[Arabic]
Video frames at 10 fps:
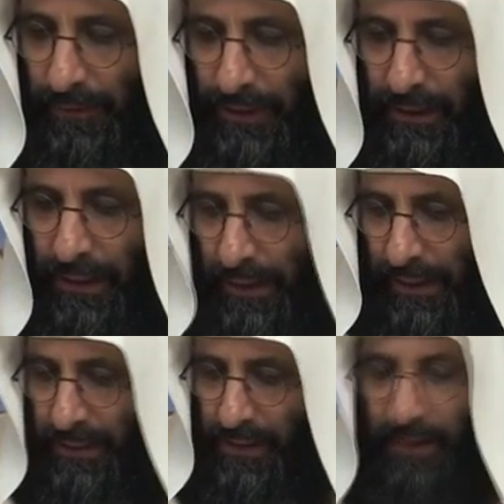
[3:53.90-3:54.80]
جيد أنا
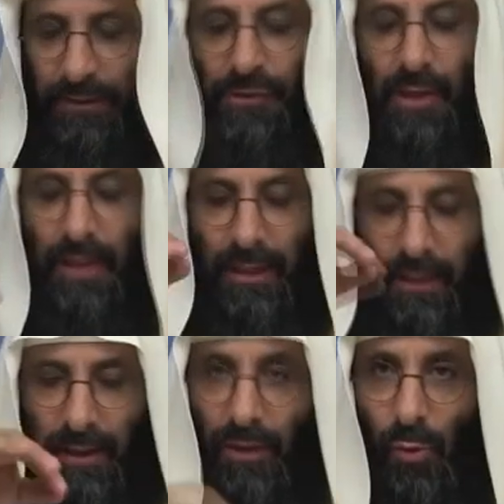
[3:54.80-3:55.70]
الآن سأختصر
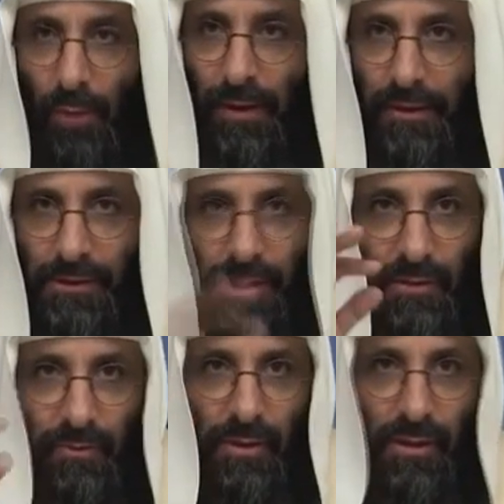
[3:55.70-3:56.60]
لك هو ماذا سيقول
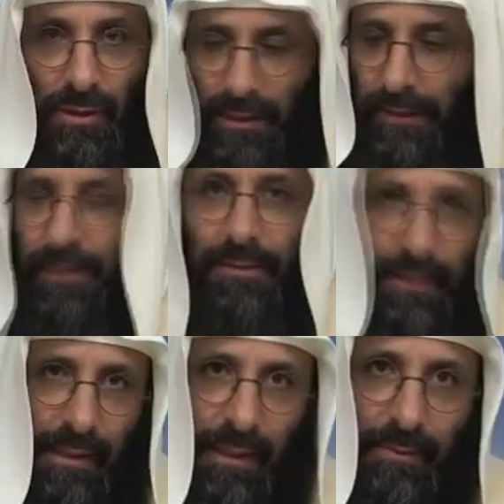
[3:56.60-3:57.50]
يعني أتى
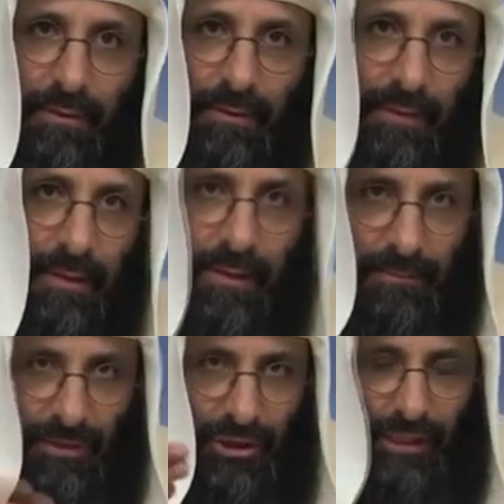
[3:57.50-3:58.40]
بكلام
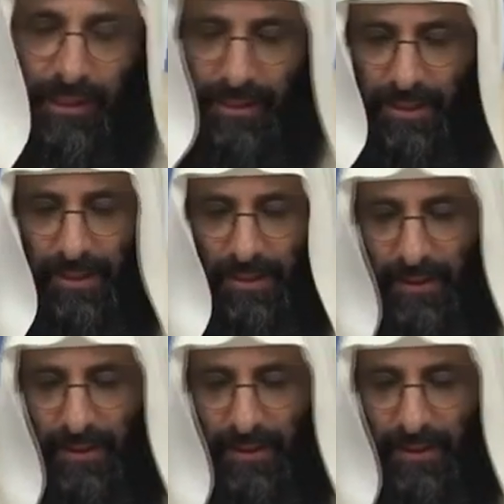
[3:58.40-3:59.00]
مشايخه